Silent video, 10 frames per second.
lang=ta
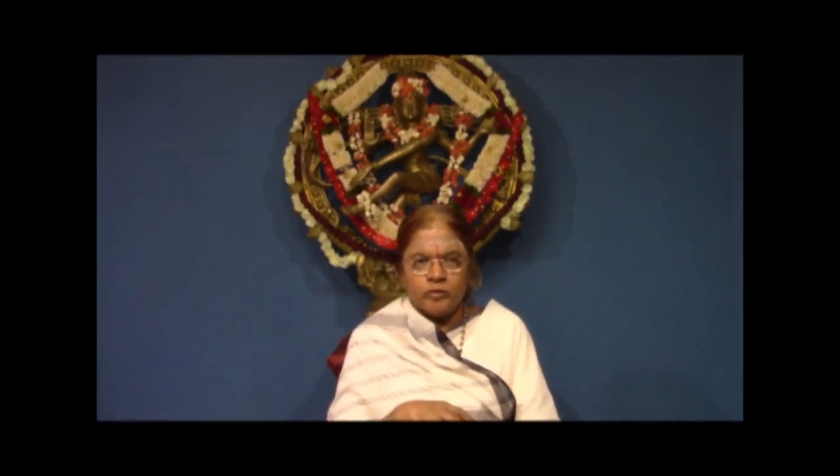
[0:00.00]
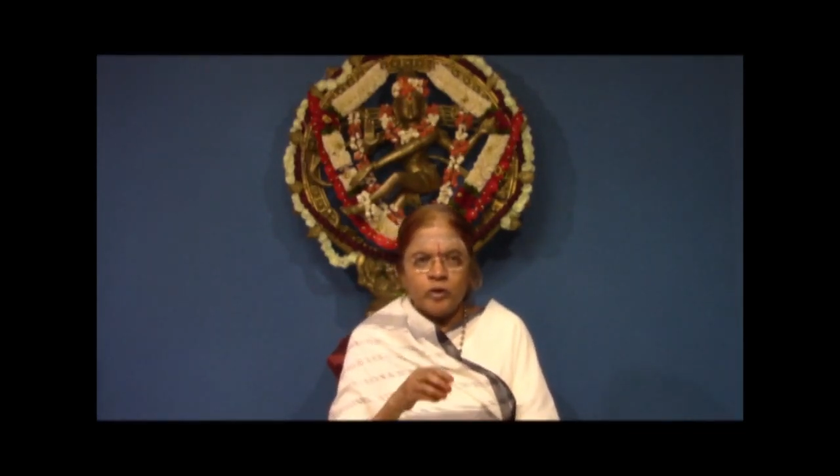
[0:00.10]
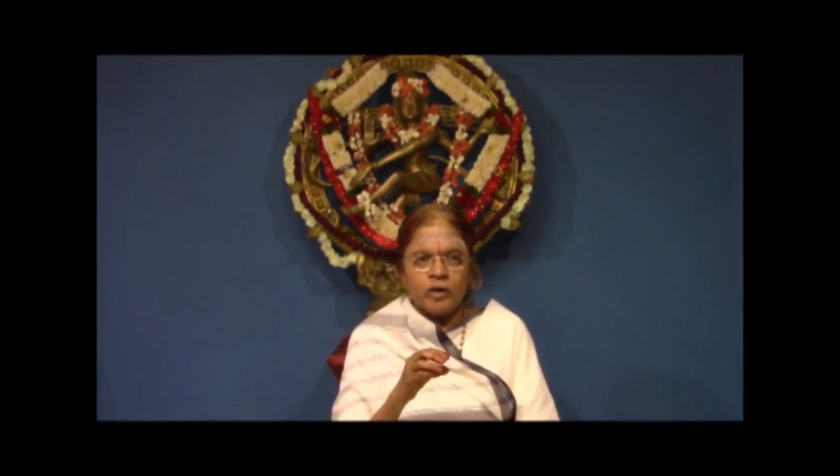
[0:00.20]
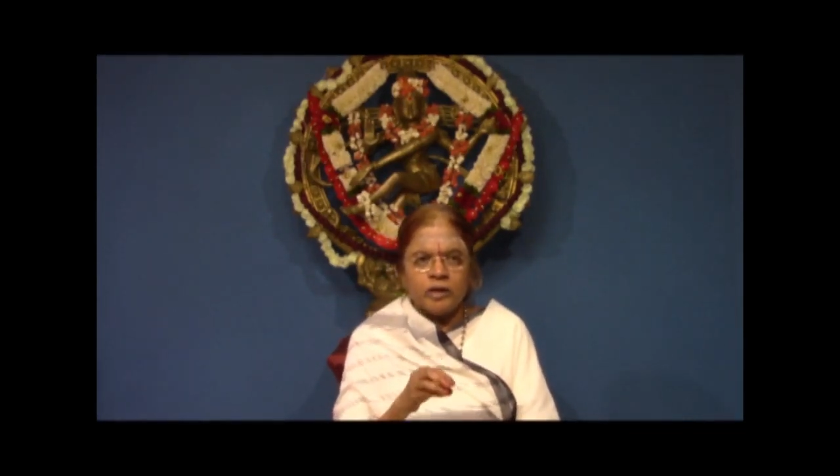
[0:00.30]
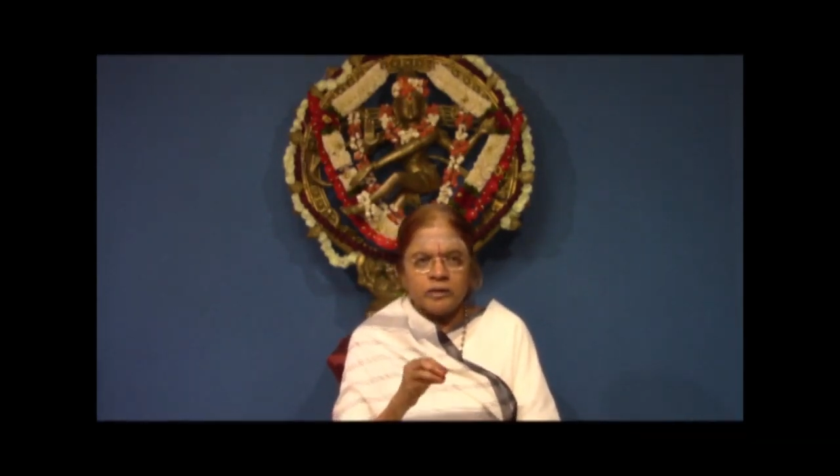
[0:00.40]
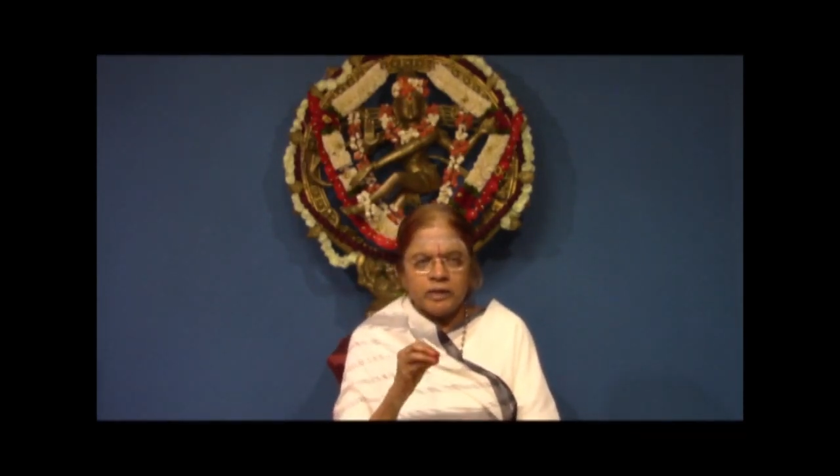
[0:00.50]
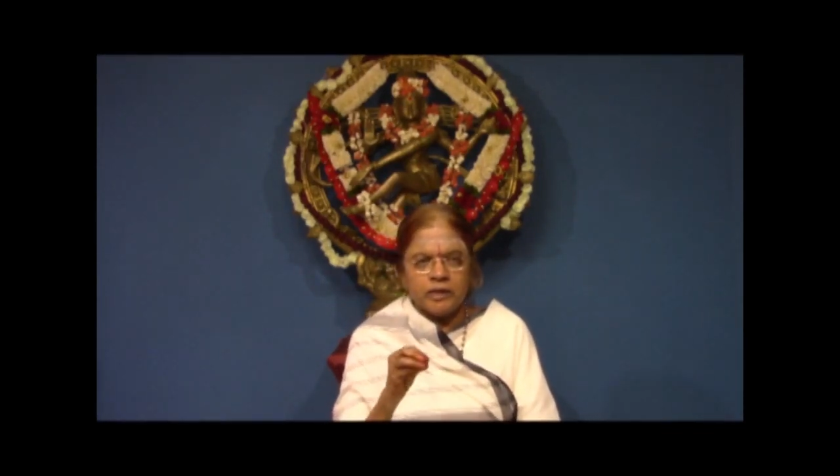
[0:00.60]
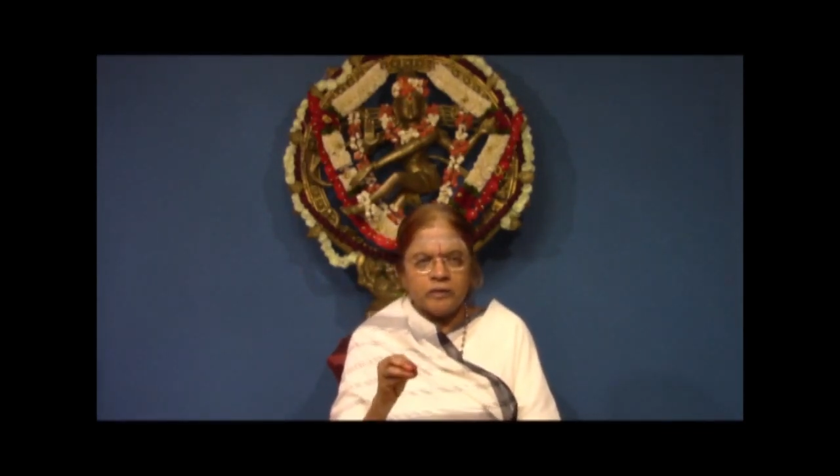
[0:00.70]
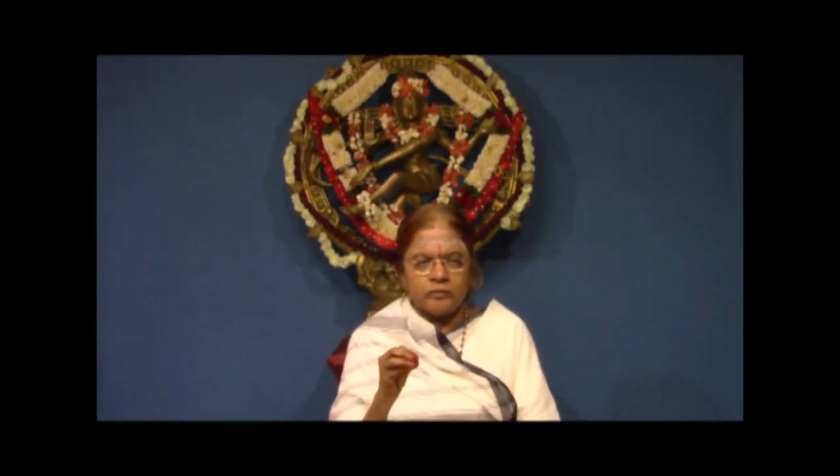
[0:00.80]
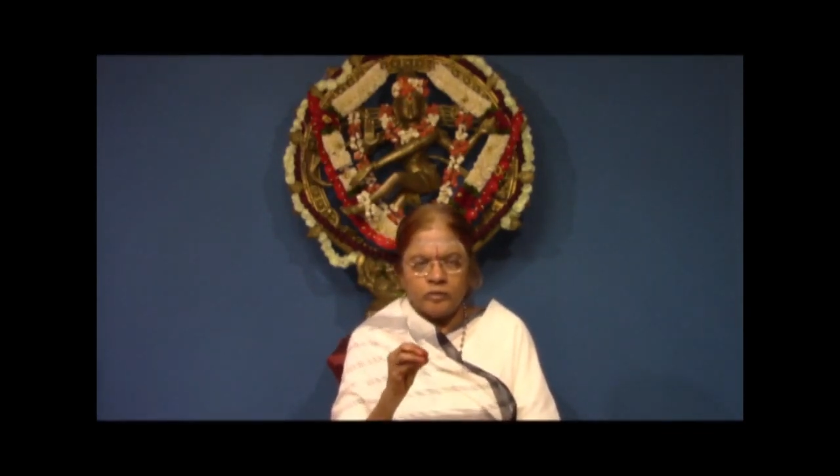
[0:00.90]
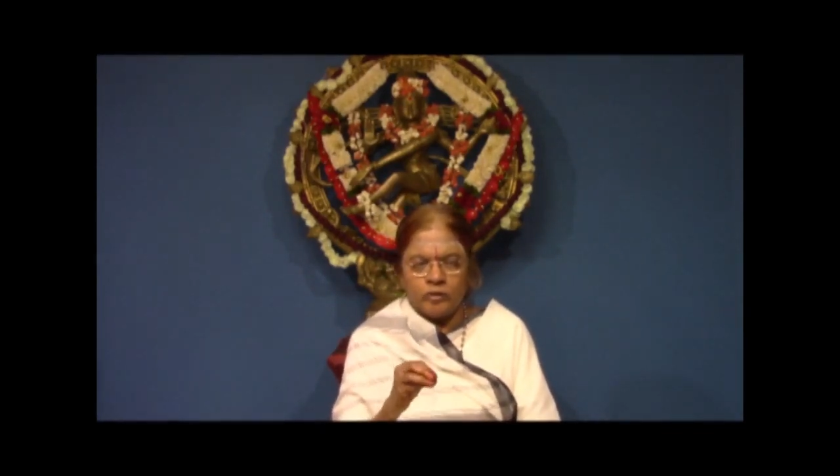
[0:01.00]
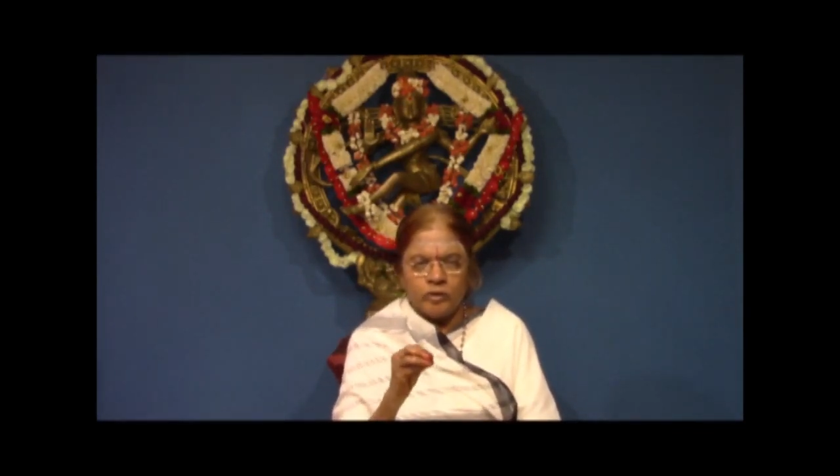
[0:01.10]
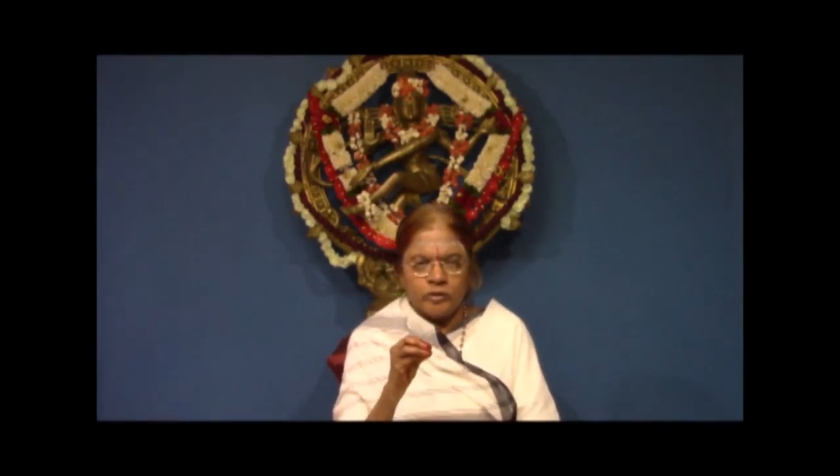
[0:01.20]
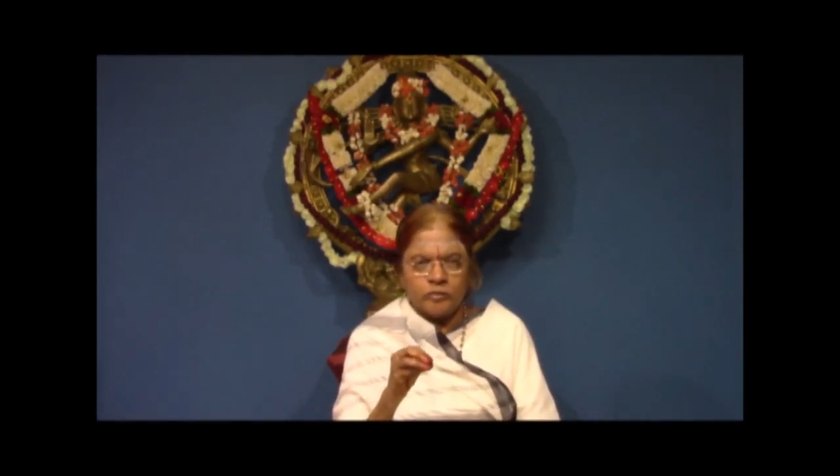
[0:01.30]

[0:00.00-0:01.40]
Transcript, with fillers: யோக நூல் யோக